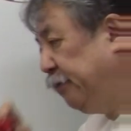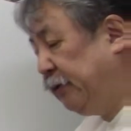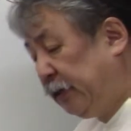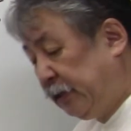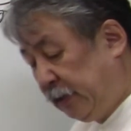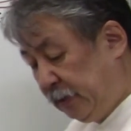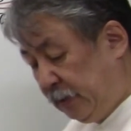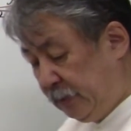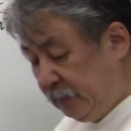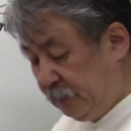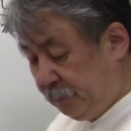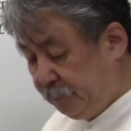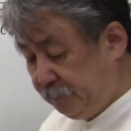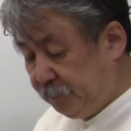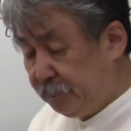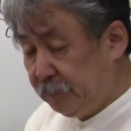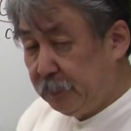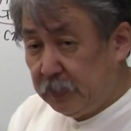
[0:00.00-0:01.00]
るわ
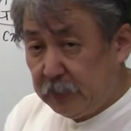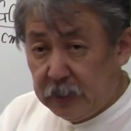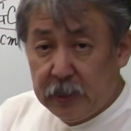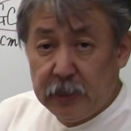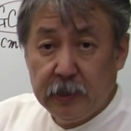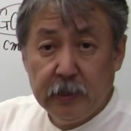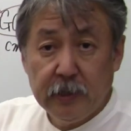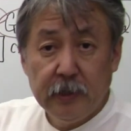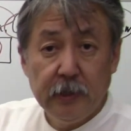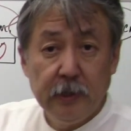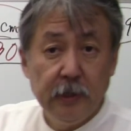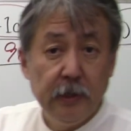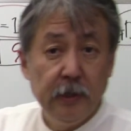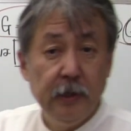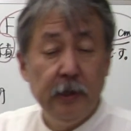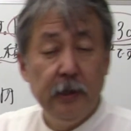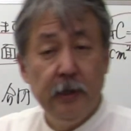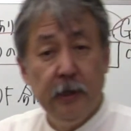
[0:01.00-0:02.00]
けです。ね。
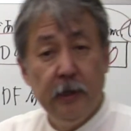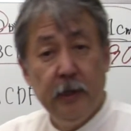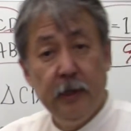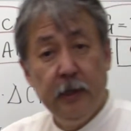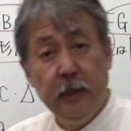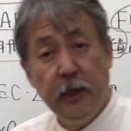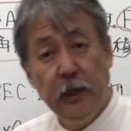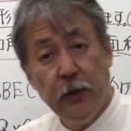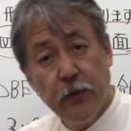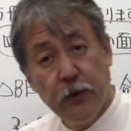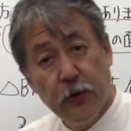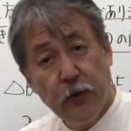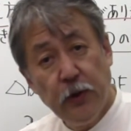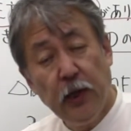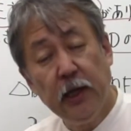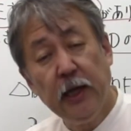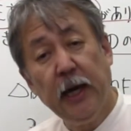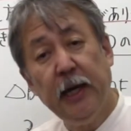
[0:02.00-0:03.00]
ゆっ
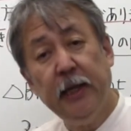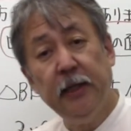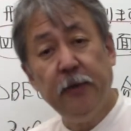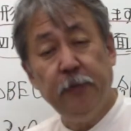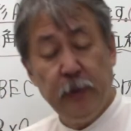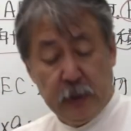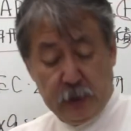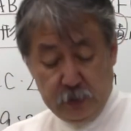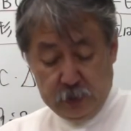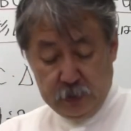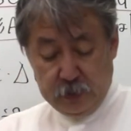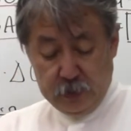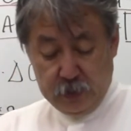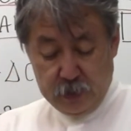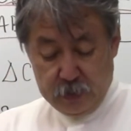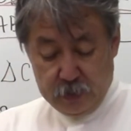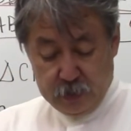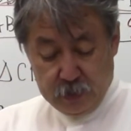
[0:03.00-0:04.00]
くり書いてみてくだ
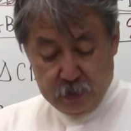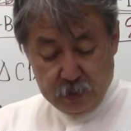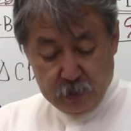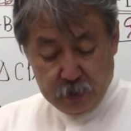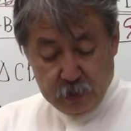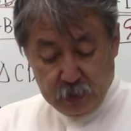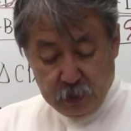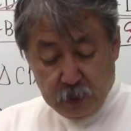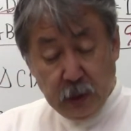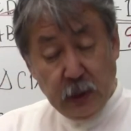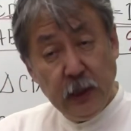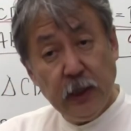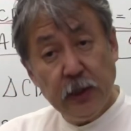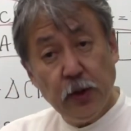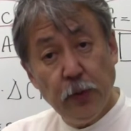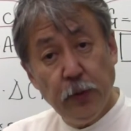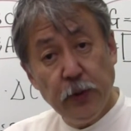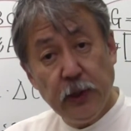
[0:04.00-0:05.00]
さい。いい
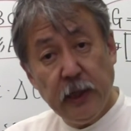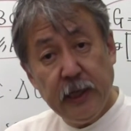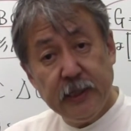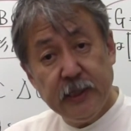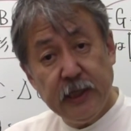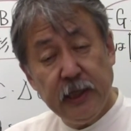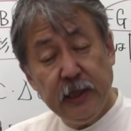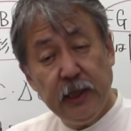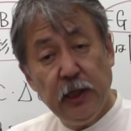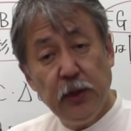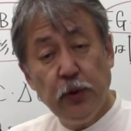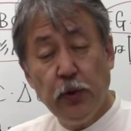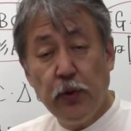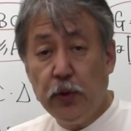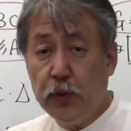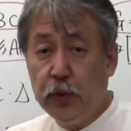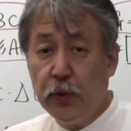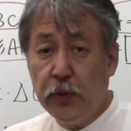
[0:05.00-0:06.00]
なと思ったらチャンネル
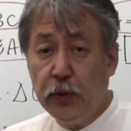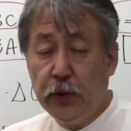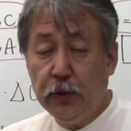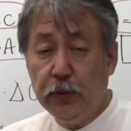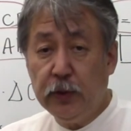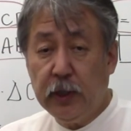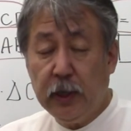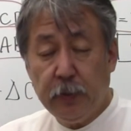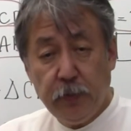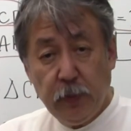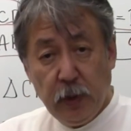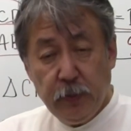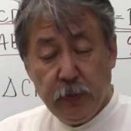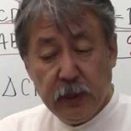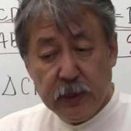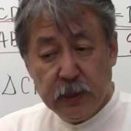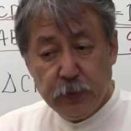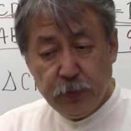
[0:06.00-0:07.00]
登録、高評価、
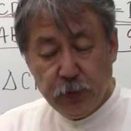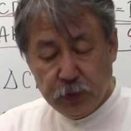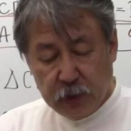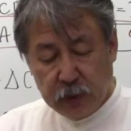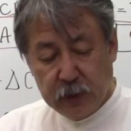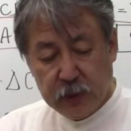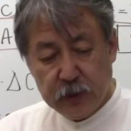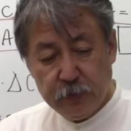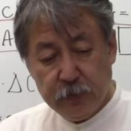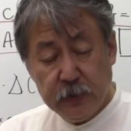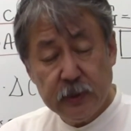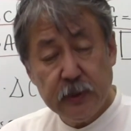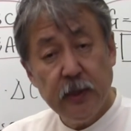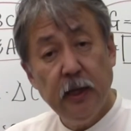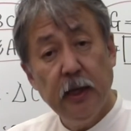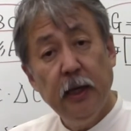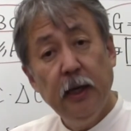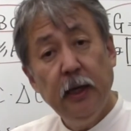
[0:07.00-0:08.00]
メンバーシップお願いしま
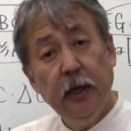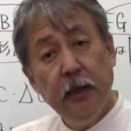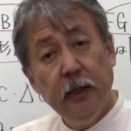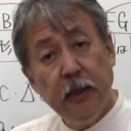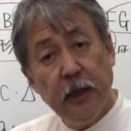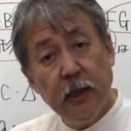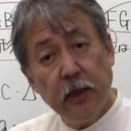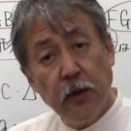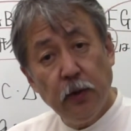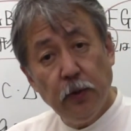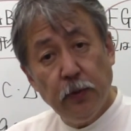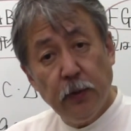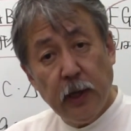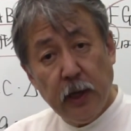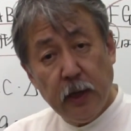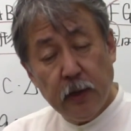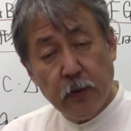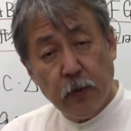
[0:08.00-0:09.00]
す。では今日
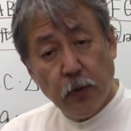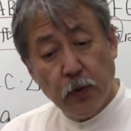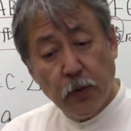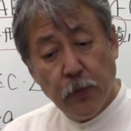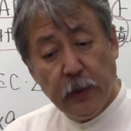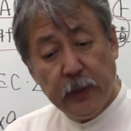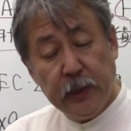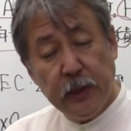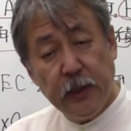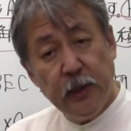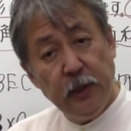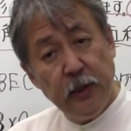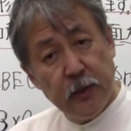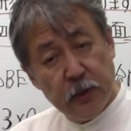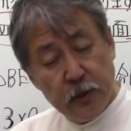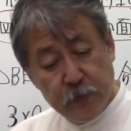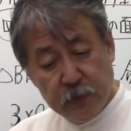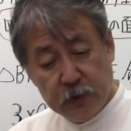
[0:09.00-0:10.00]
はここまでに
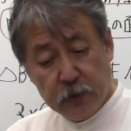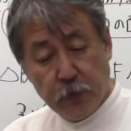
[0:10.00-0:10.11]
しま